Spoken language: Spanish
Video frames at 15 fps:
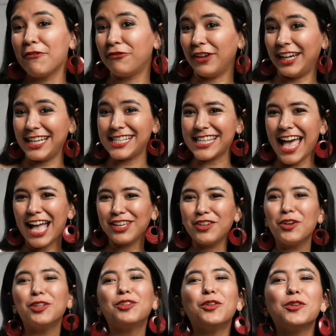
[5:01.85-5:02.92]
Feliz
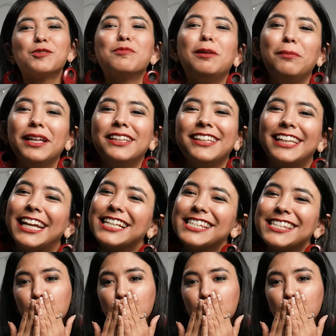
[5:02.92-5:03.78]
año 2023.